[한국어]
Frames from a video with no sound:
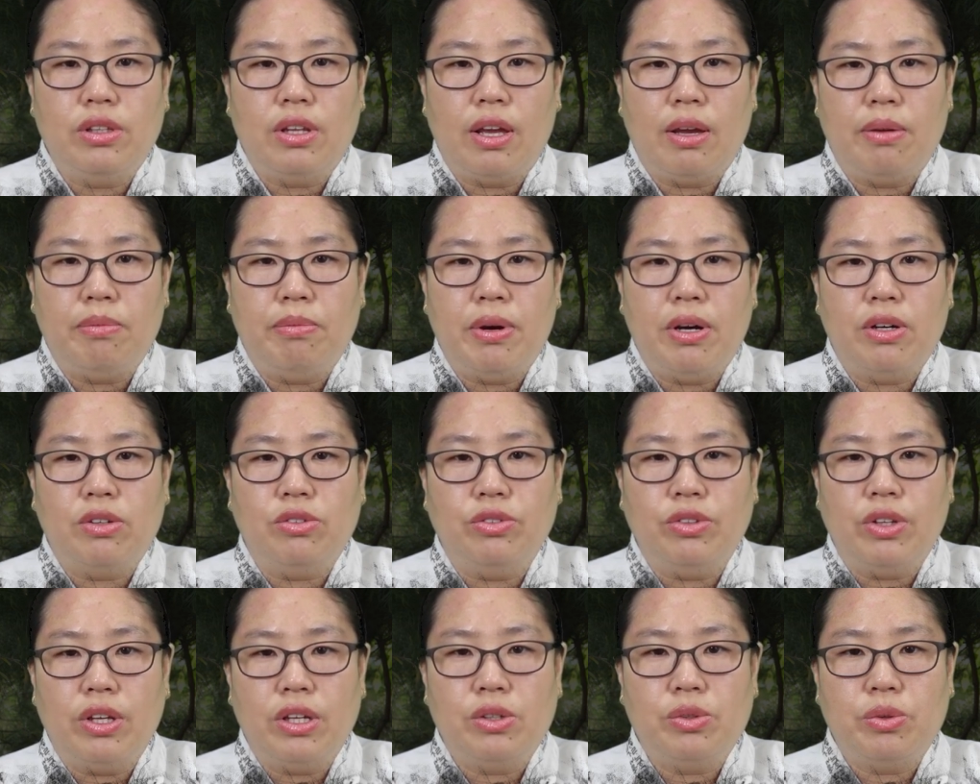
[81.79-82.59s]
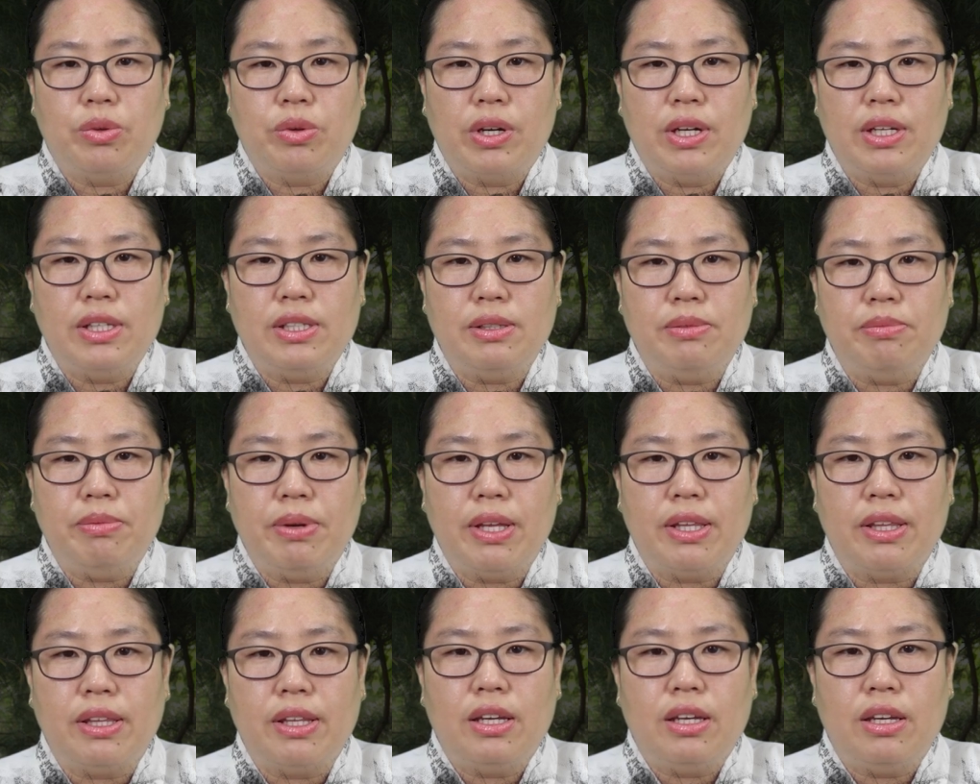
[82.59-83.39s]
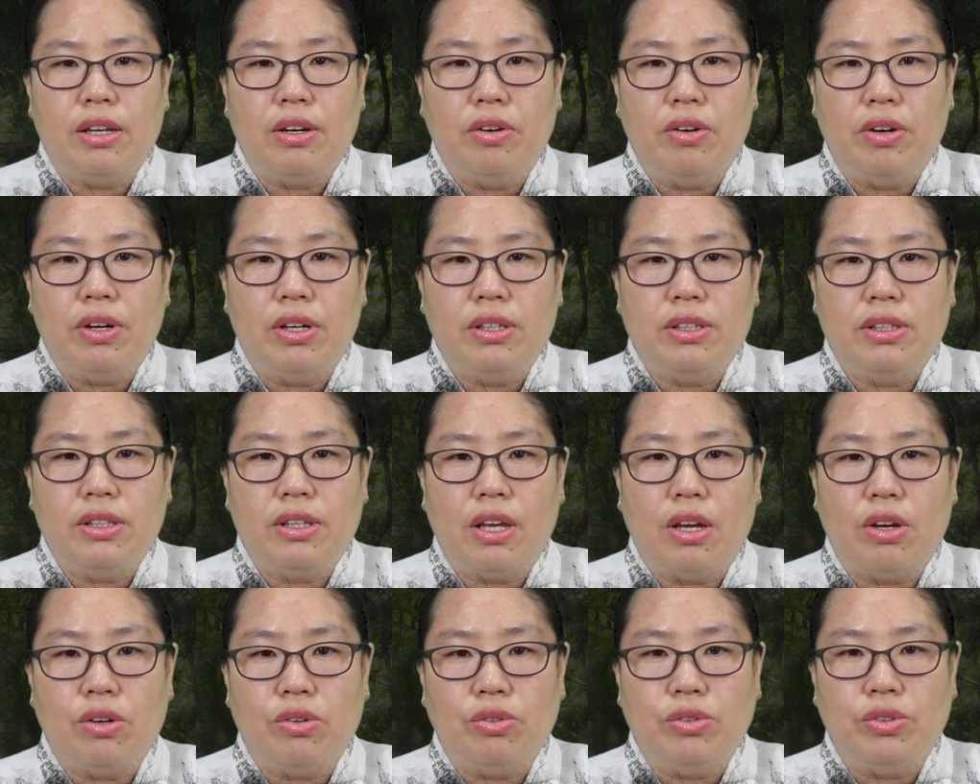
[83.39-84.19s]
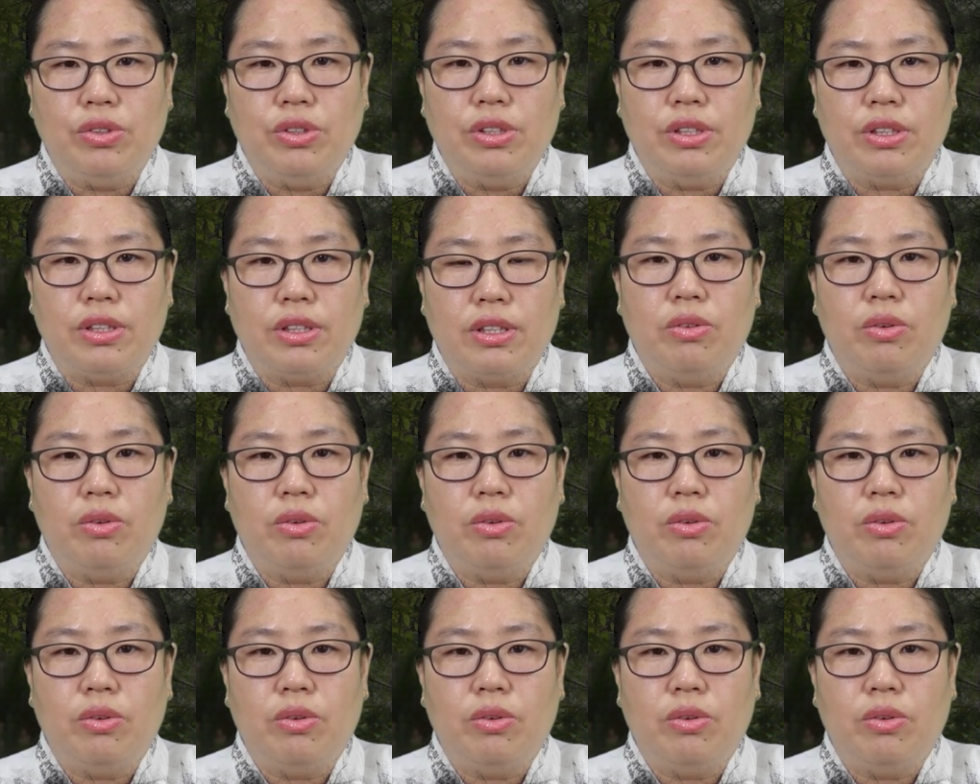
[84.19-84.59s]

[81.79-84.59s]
대바군에 속하지만 이러한 대운은